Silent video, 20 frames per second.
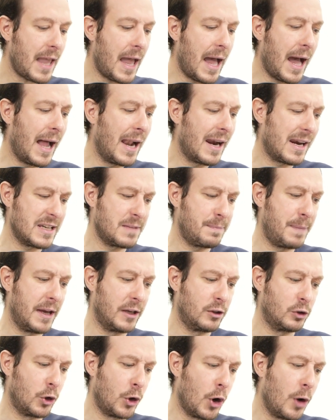al
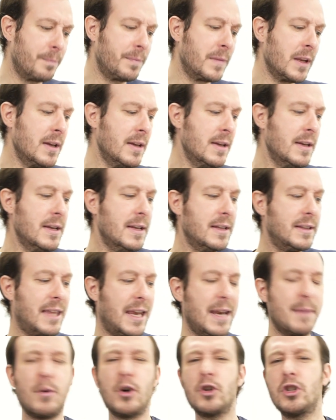respecto, ¿no?
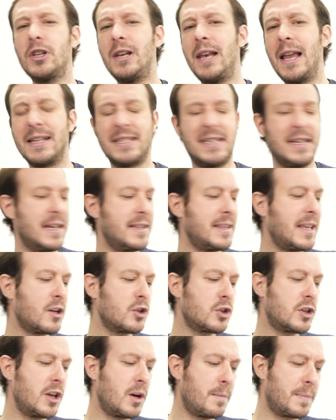Tenemos la siguiente
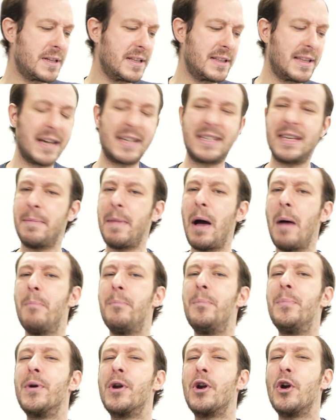que os quiero presentar, se
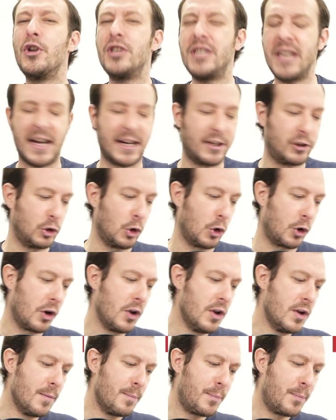llama Projector.